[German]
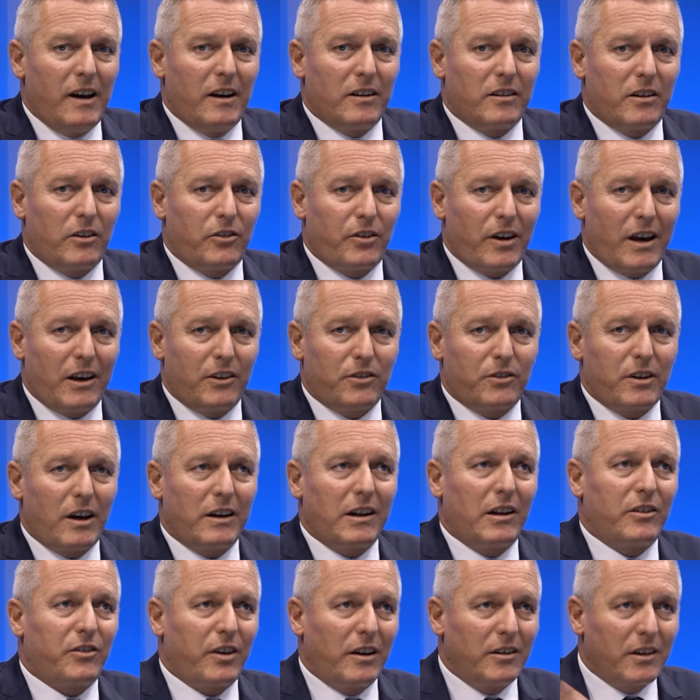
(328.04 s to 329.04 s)
Das heißt,
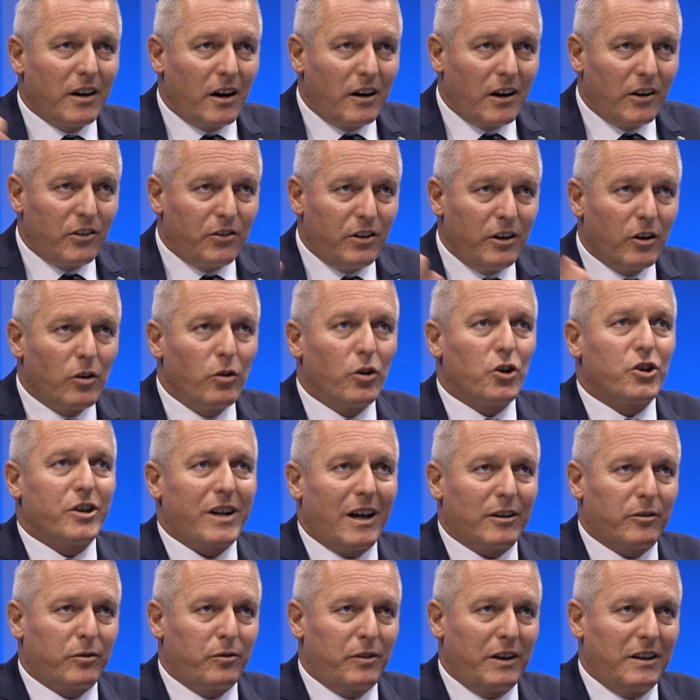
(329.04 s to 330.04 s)
eine Zentralisierung
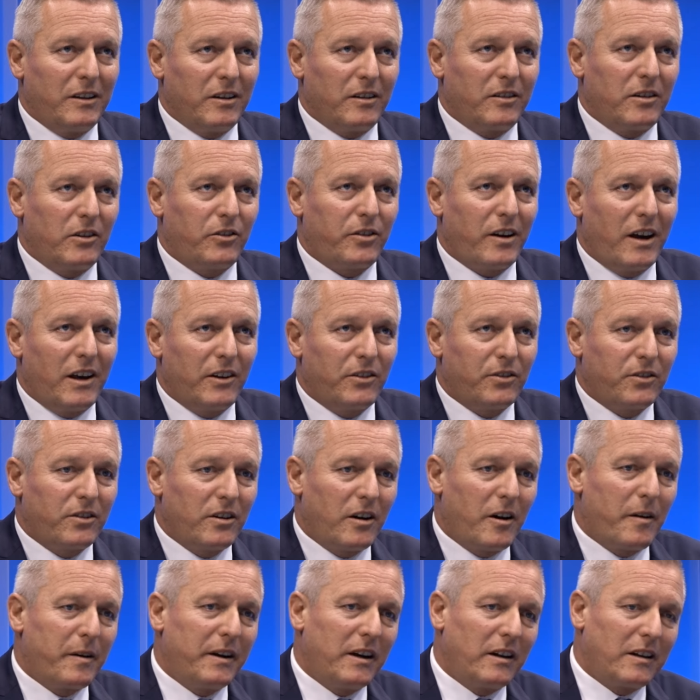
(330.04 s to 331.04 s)
stattfindet. Das heißt,
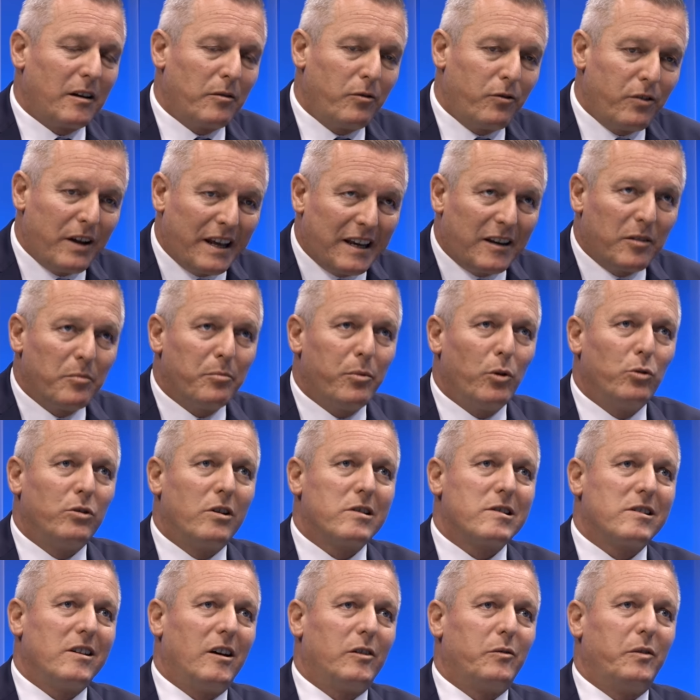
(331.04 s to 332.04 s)
äh, in einem
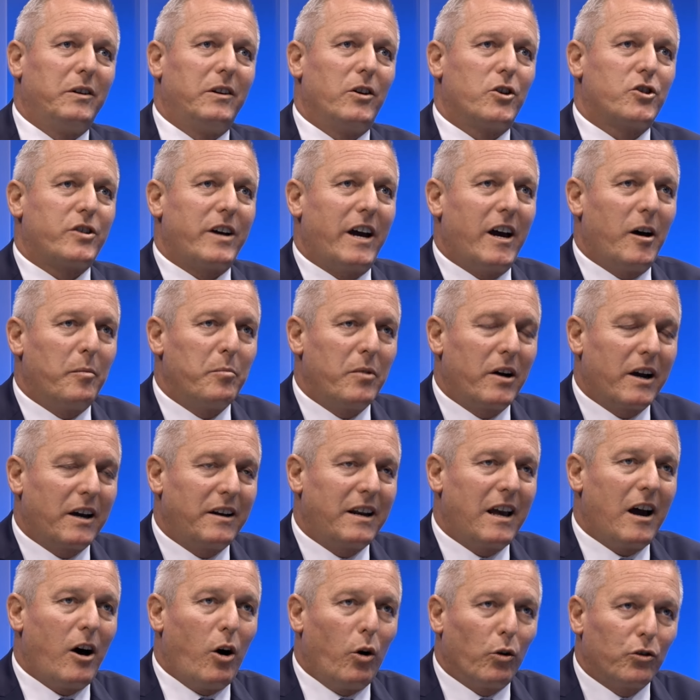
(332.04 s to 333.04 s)
Flächenbundesland wie der Steiermark
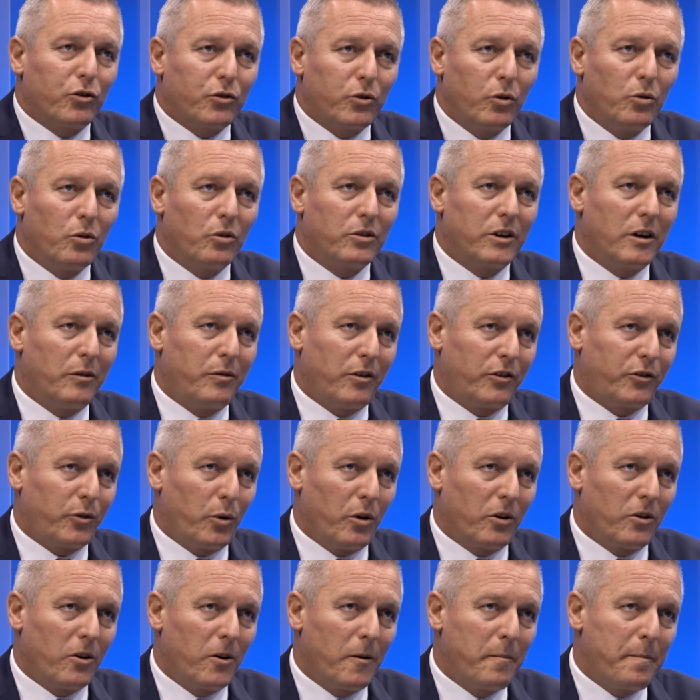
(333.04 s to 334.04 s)
eine Ausdünnung der
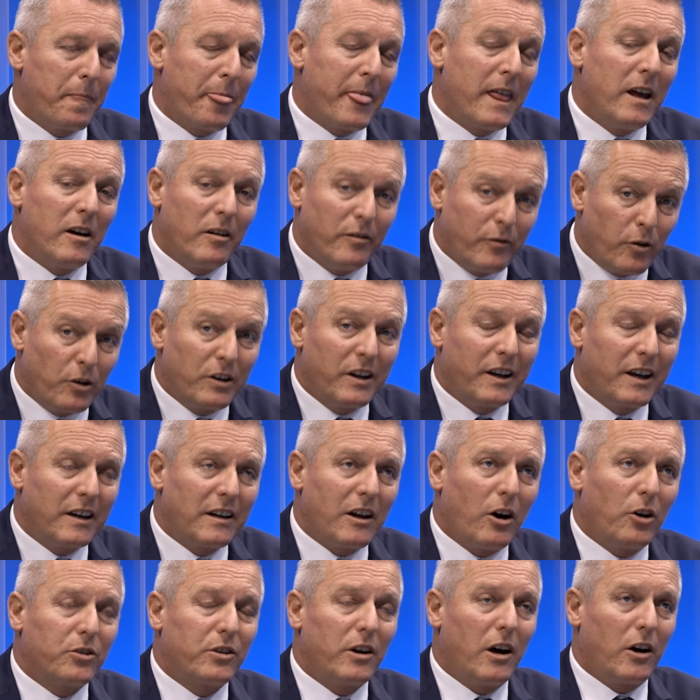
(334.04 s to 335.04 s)
Versorgung, vor allen
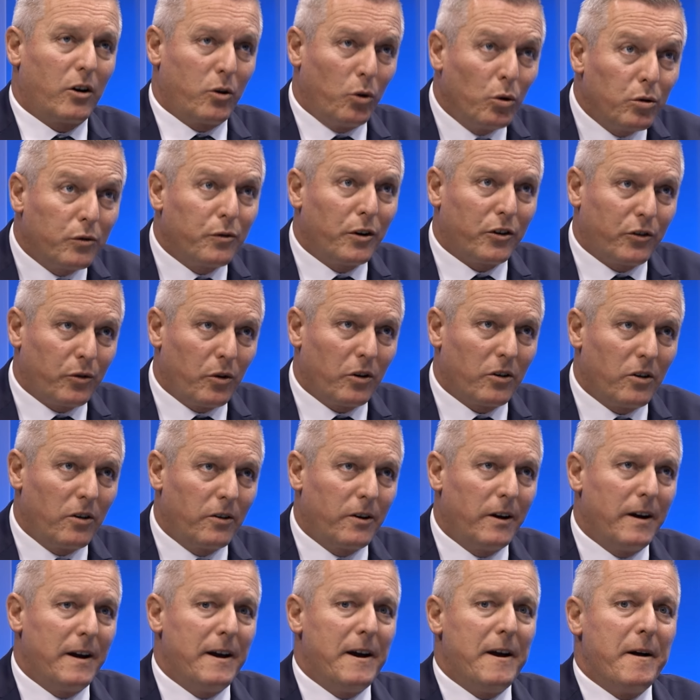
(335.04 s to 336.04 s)
Dingen auch der
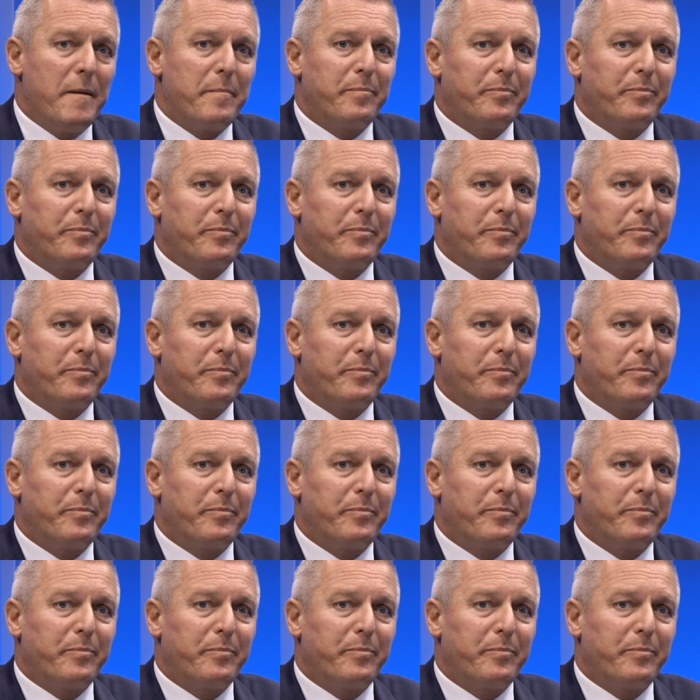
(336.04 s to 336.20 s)
Akutversorgung. Mhm.